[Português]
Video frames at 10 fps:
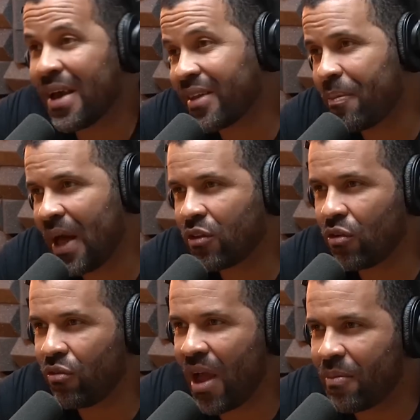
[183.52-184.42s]
da parte do
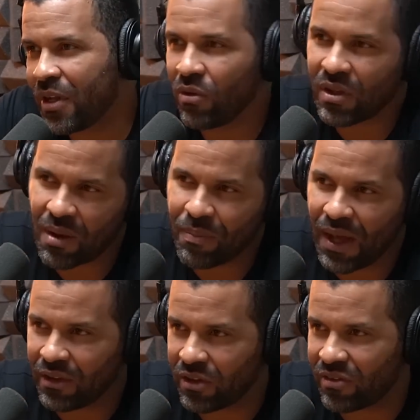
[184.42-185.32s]
grappling é. do que da
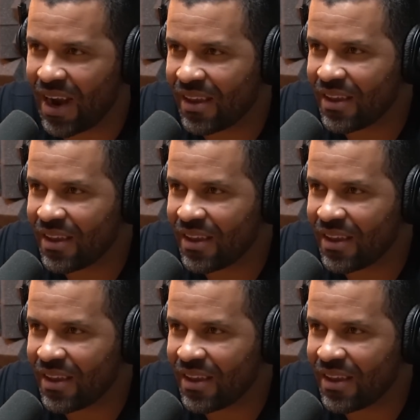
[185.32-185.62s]
parte de strike?